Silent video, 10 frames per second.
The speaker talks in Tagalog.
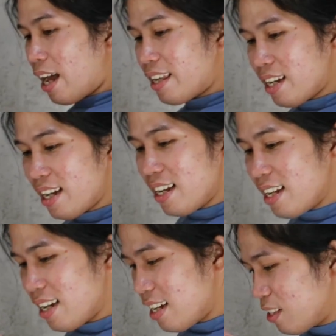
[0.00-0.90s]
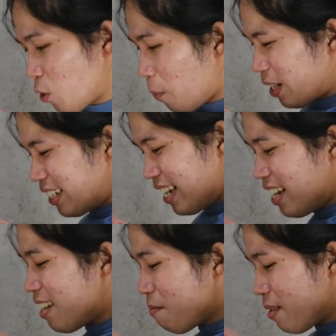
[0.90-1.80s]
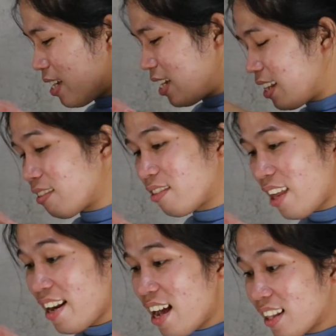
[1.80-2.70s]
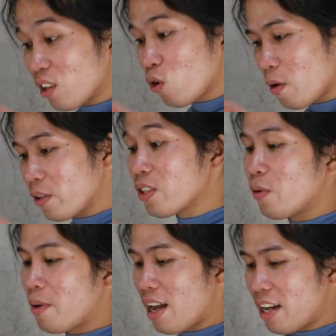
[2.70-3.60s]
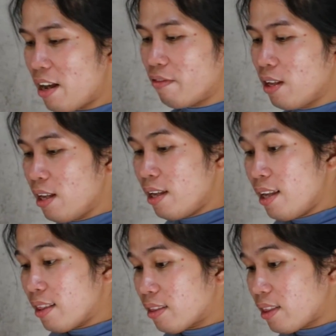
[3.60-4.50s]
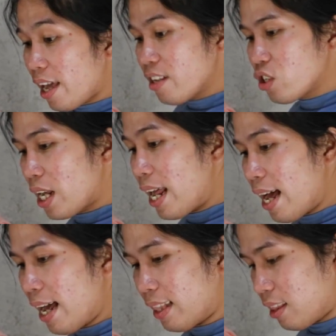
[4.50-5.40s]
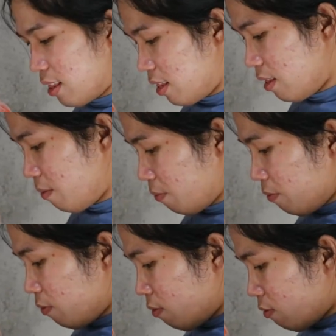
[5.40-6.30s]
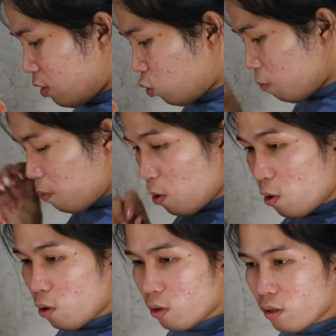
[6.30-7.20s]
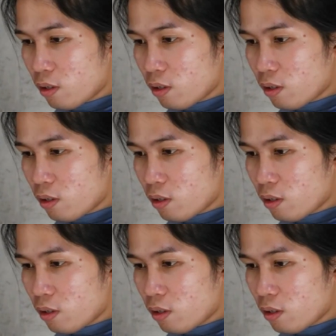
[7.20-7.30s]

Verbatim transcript: Ayan, sobrang dami. 10 ata to oh, mga kalab. 10 siya lahat. Ito po.